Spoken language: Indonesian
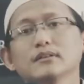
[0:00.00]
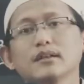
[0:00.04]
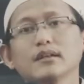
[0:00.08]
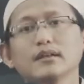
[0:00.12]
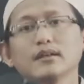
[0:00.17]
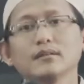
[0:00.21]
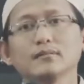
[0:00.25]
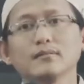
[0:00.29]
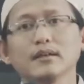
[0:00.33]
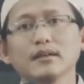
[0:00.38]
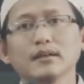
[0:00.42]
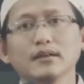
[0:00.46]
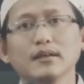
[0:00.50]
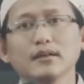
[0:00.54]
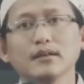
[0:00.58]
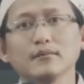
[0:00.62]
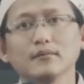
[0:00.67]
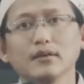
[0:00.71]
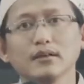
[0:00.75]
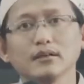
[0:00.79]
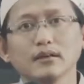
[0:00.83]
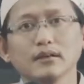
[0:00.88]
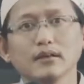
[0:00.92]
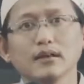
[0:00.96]
Sementara
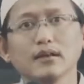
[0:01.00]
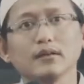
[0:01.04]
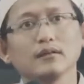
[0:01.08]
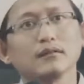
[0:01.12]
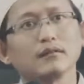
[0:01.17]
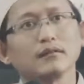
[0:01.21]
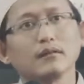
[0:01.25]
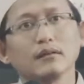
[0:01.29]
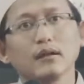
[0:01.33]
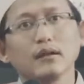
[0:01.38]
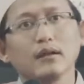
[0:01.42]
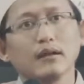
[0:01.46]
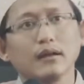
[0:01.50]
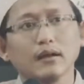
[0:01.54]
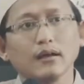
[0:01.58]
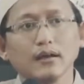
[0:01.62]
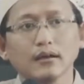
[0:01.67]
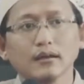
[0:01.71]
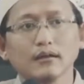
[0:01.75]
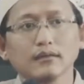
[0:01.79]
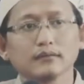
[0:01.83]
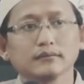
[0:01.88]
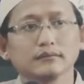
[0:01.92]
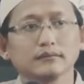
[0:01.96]
mereka yang mengatakan
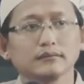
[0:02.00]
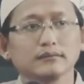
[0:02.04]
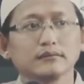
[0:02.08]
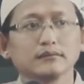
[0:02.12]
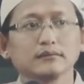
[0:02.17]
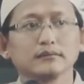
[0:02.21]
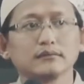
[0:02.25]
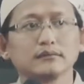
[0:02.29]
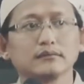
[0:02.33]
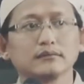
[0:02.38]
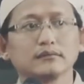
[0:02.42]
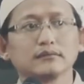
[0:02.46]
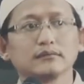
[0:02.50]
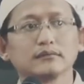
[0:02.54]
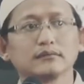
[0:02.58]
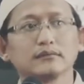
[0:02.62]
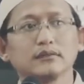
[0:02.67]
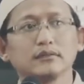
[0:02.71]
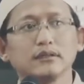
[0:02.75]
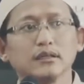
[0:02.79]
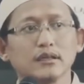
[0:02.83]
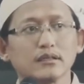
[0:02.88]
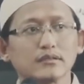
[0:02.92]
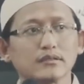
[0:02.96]
enggak.
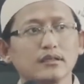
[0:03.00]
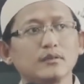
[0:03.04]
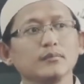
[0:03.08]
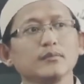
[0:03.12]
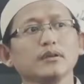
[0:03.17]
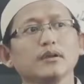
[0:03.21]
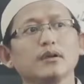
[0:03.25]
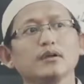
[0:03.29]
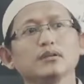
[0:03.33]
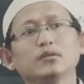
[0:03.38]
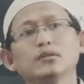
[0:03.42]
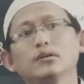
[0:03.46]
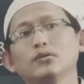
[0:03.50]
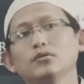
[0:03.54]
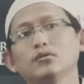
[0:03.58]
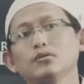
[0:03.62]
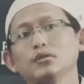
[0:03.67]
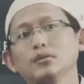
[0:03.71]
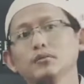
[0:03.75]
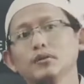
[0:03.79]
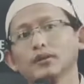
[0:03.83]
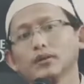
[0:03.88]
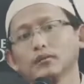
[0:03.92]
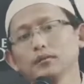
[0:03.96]
Ketika sami
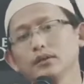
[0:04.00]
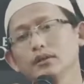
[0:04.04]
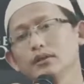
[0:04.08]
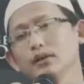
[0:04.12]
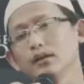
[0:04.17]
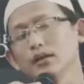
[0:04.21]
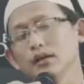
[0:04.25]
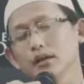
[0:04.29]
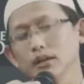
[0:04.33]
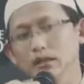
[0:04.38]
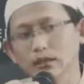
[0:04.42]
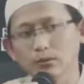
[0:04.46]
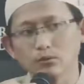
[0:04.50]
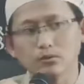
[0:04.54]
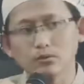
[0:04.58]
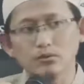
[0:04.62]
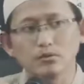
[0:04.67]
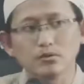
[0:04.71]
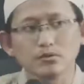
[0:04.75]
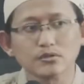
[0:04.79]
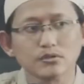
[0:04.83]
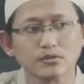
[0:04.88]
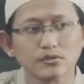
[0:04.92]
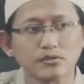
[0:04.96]
Allahu liman hamidah
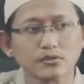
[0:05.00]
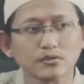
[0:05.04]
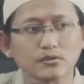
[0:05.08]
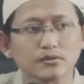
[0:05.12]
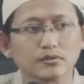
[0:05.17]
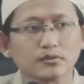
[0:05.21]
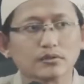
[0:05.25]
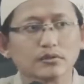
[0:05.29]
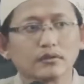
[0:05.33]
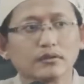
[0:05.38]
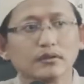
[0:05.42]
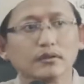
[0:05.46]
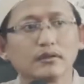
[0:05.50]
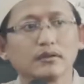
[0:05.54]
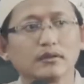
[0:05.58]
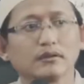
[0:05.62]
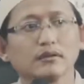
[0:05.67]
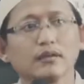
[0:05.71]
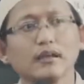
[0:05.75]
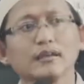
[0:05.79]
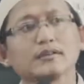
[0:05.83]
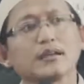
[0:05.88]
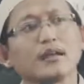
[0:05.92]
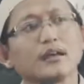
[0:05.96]
lurus.
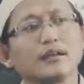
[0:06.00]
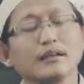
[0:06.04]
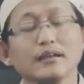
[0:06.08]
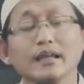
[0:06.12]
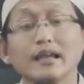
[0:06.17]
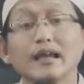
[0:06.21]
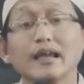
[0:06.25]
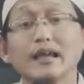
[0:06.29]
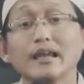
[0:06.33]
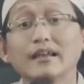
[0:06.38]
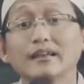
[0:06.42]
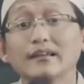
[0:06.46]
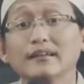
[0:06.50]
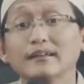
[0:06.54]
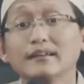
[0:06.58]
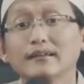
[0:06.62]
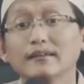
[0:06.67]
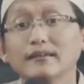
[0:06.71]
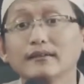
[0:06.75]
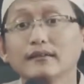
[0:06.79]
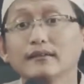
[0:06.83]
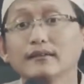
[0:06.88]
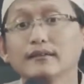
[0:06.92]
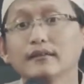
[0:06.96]
Dasarnya
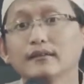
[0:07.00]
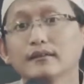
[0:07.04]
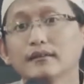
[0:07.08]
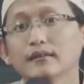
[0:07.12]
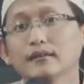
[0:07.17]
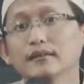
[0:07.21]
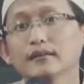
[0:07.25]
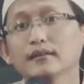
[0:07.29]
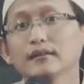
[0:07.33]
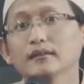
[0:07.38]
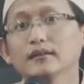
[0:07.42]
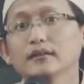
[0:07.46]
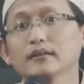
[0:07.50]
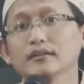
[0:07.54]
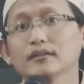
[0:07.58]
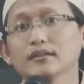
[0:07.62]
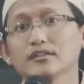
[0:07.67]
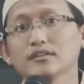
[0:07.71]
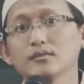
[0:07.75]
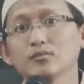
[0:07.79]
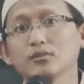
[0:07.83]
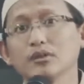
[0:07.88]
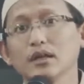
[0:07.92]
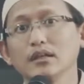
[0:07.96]
hadis.
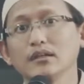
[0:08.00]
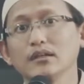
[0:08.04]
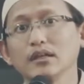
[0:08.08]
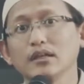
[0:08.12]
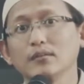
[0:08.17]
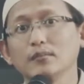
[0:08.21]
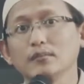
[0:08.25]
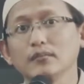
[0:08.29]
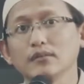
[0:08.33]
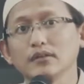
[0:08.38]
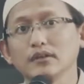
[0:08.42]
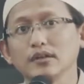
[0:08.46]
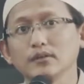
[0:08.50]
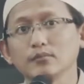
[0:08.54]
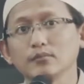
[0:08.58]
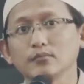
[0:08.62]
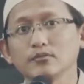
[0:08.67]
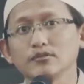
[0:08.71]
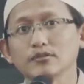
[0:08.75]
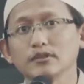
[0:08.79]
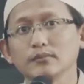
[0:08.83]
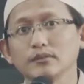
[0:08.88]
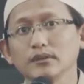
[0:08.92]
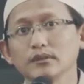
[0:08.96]
Disebutkan dalam
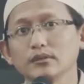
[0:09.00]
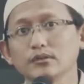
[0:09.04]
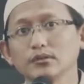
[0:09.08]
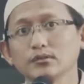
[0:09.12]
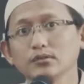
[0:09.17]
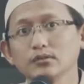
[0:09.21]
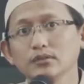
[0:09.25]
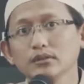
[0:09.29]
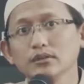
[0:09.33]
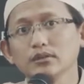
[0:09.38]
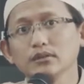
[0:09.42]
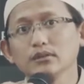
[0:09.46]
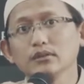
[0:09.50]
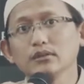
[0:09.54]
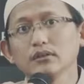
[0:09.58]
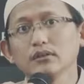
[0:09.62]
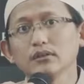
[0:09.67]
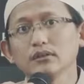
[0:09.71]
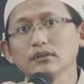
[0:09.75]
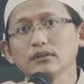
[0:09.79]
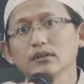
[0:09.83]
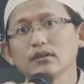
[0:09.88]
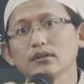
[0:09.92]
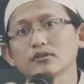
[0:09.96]
riad Muslim itu
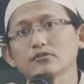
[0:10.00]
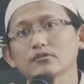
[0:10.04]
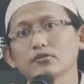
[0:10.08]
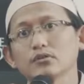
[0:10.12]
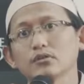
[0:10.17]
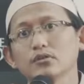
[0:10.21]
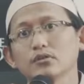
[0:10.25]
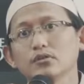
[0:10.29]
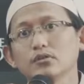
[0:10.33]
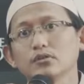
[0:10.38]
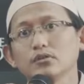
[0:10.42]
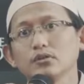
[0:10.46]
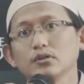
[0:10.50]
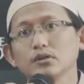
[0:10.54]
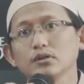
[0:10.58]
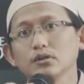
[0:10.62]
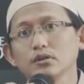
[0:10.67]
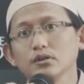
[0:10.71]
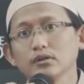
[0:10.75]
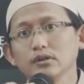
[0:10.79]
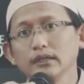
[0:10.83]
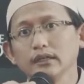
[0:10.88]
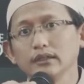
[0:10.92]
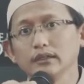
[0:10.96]
ketika Rasulullah
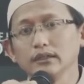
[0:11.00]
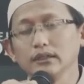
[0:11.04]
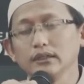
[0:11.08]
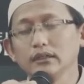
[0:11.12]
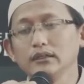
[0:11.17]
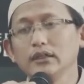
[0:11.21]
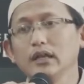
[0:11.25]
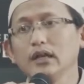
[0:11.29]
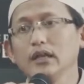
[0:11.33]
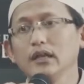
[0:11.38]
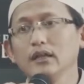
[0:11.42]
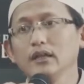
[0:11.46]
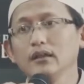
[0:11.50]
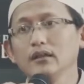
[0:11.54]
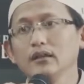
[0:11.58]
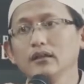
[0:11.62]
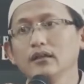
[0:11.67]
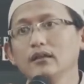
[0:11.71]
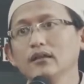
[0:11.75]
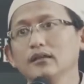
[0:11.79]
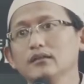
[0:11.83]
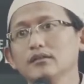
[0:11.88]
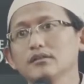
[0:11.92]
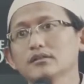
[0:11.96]

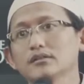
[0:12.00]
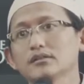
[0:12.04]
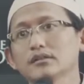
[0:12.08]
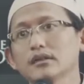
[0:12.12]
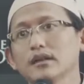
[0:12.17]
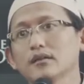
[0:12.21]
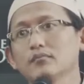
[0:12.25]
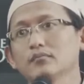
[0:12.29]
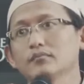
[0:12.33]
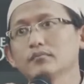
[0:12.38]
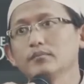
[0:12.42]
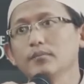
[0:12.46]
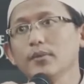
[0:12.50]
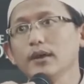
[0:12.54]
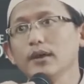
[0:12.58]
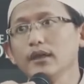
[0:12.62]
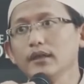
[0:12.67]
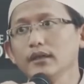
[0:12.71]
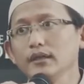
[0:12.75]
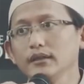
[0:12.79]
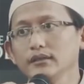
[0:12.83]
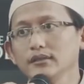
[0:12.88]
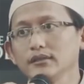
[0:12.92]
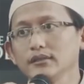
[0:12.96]
i'tidal
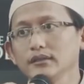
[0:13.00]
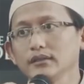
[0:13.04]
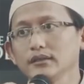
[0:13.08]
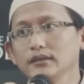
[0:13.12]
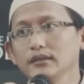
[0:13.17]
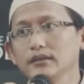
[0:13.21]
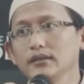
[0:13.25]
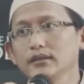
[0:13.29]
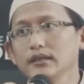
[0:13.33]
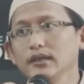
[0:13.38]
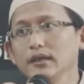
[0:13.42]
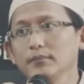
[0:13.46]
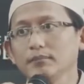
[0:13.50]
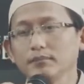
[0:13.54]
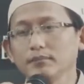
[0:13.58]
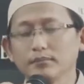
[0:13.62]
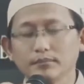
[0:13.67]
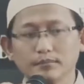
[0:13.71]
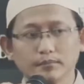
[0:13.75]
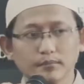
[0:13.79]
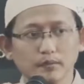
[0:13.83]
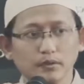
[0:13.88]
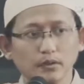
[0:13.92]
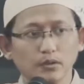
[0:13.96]
sampai
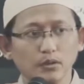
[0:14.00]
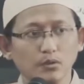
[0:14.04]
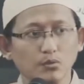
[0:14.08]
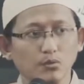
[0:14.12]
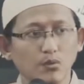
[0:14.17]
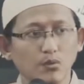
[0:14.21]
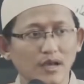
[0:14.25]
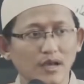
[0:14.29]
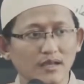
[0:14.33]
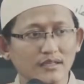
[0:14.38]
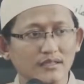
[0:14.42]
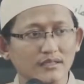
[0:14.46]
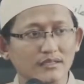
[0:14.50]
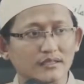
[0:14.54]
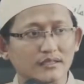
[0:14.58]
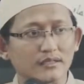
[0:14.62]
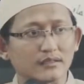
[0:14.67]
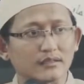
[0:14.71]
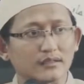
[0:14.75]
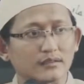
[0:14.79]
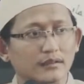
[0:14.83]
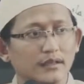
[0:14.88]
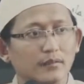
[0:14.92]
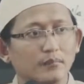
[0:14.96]
setiap
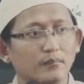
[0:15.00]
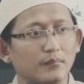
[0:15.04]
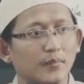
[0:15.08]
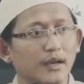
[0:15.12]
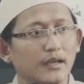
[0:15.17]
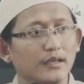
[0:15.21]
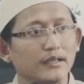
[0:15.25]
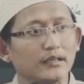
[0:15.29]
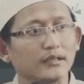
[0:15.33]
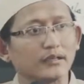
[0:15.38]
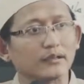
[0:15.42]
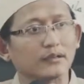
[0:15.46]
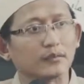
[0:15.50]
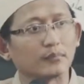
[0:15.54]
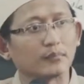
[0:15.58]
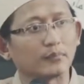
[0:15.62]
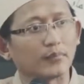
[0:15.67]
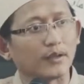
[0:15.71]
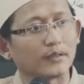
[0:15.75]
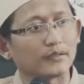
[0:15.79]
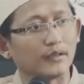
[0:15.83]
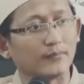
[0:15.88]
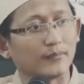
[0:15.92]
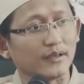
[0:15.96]
ruas kembali
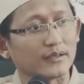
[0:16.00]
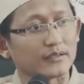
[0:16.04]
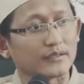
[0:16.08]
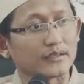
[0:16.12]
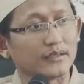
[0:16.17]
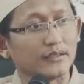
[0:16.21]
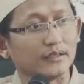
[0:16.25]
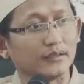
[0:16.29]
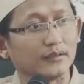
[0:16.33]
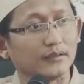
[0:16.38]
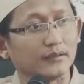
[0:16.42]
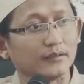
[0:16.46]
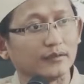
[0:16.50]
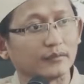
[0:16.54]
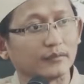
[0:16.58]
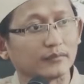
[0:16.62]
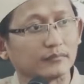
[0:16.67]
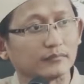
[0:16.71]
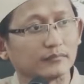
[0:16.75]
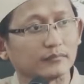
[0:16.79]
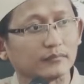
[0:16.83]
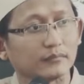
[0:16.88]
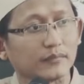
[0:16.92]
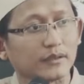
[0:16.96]
ke tempatnya
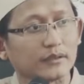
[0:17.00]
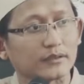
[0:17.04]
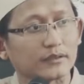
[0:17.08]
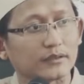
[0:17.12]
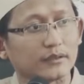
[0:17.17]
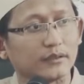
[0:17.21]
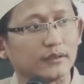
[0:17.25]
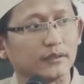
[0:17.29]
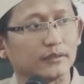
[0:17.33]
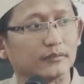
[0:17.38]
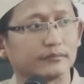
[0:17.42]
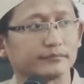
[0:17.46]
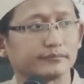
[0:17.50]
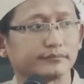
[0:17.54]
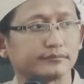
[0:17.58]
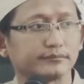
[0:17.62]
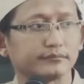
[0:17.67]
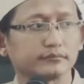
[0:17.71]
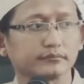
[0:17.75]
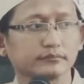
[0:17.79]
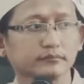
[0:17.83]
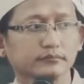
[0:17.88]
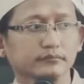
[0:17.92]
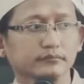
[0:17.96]
masing-masing.